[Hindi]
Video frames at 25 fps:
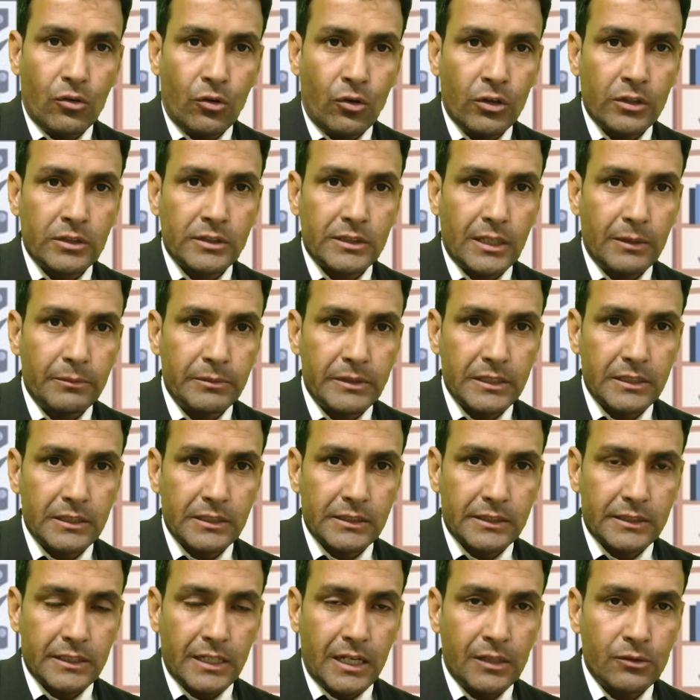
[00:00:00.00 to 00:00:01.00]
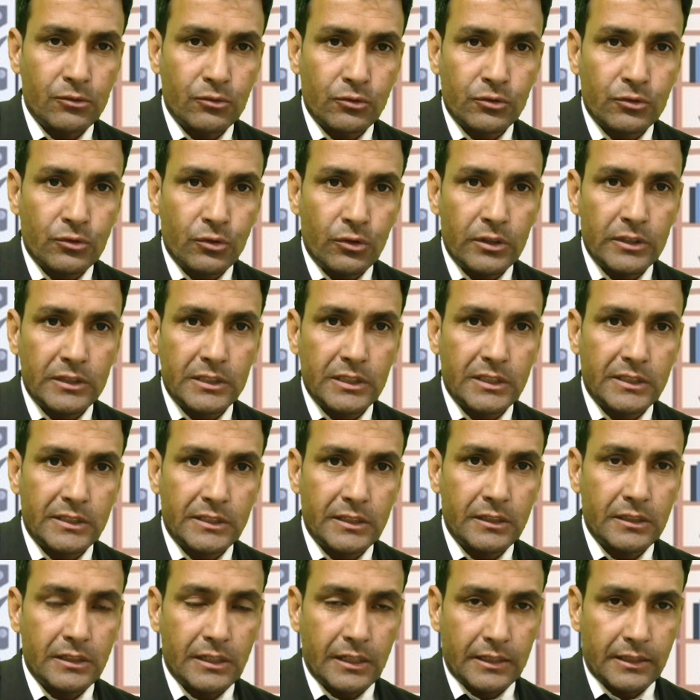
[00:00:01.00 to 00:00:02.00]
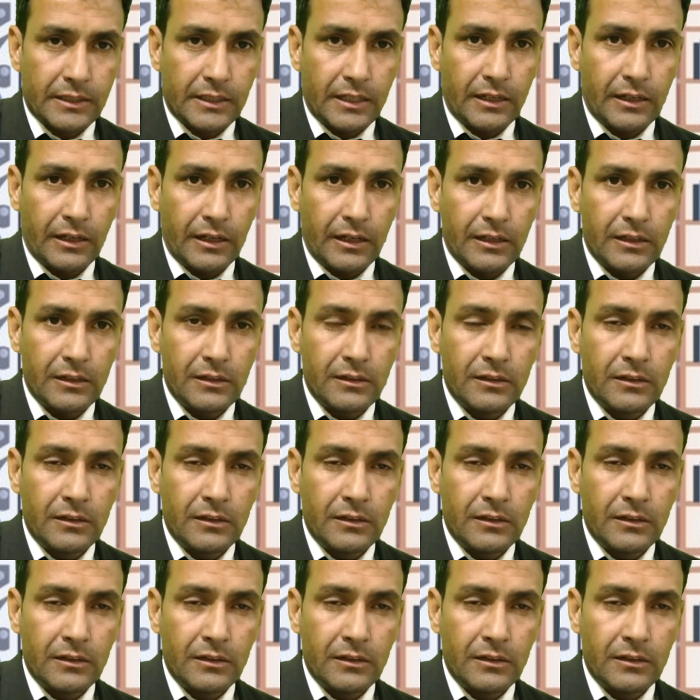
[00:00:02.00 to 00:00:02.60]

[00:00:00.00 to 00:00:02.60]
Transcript: और सब रजिस्ट्रार उसको रजिस्टर करता है